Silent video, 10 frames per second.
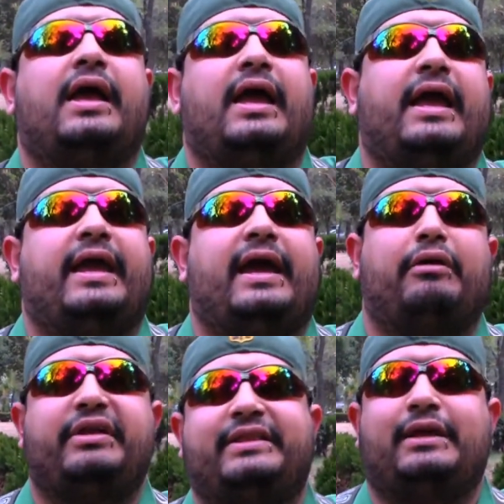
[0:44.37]
Eh,
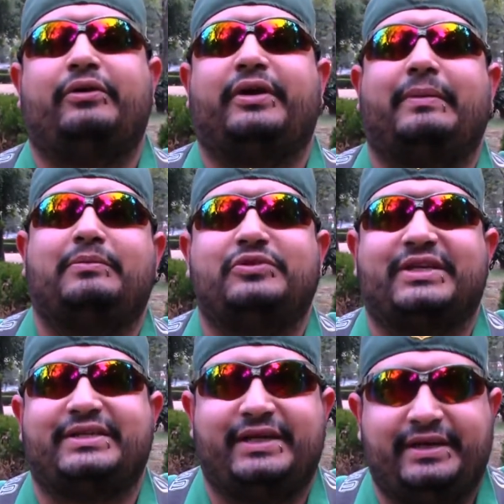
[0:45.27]
ahorita lo que vamos a
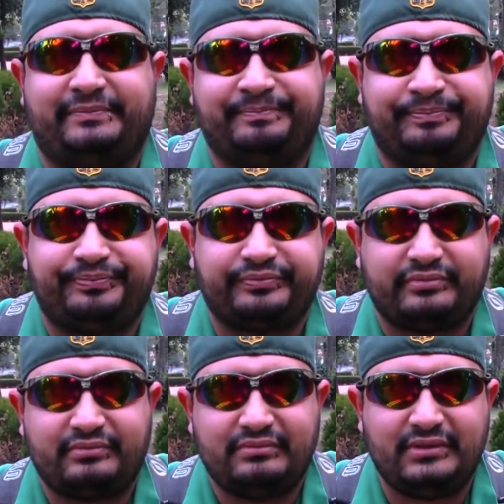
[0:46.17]
hacer
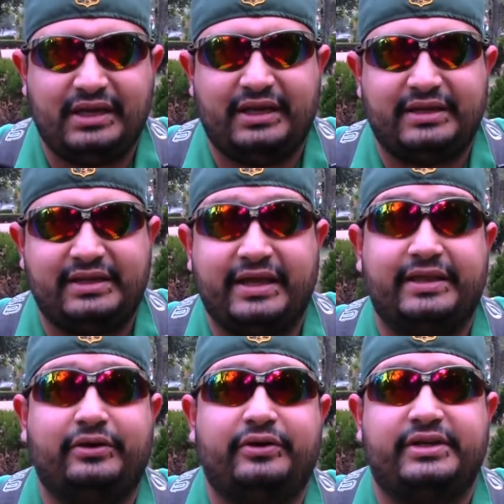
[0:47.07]
el día de
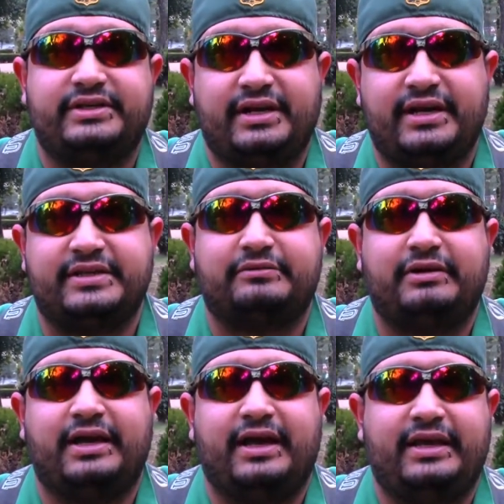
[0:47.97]
hoy es ir a la
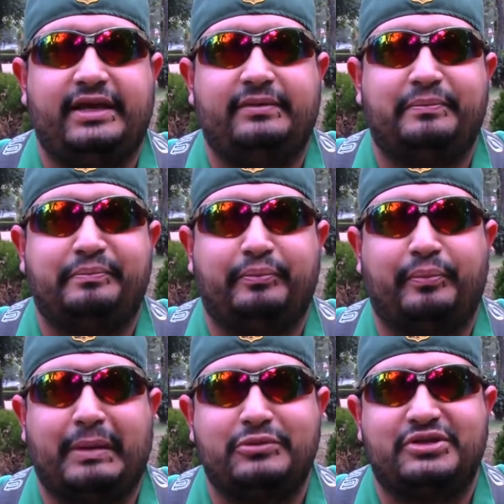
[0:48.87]
escuela y
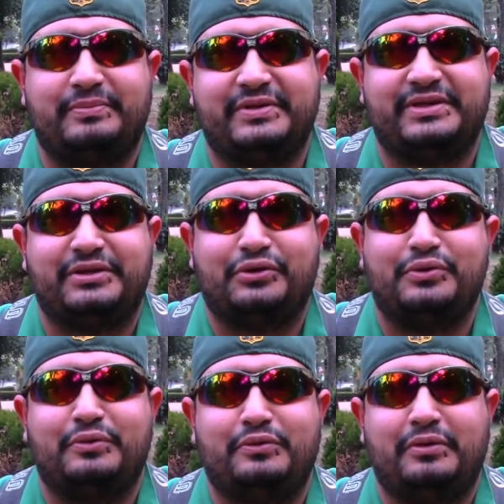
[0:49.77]
vamos a empezar con
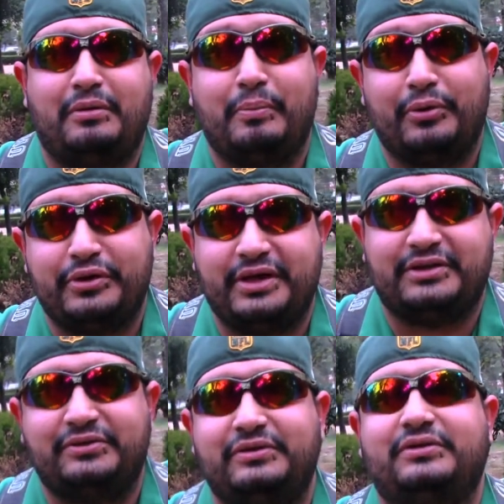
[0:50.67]
un nuevo
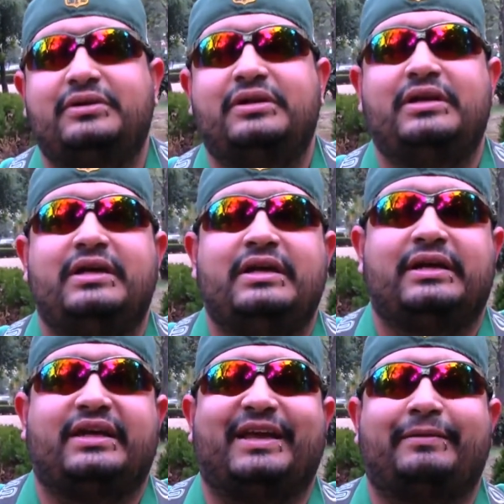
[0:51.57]
proyecto
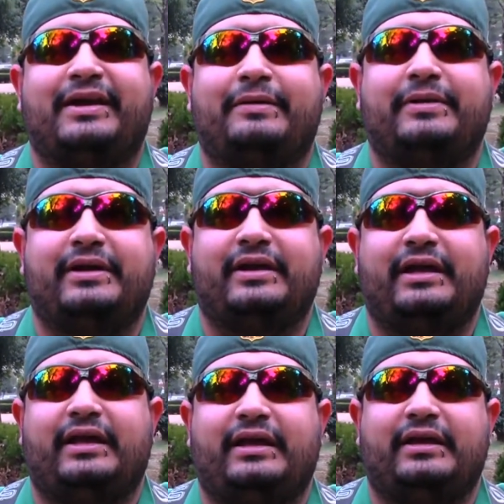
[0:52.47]
que van a ver
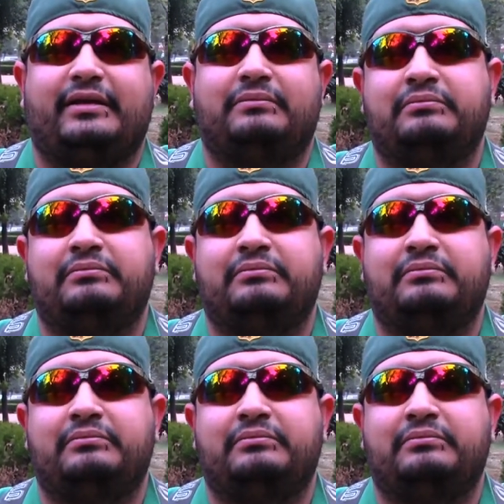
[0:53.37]
eh,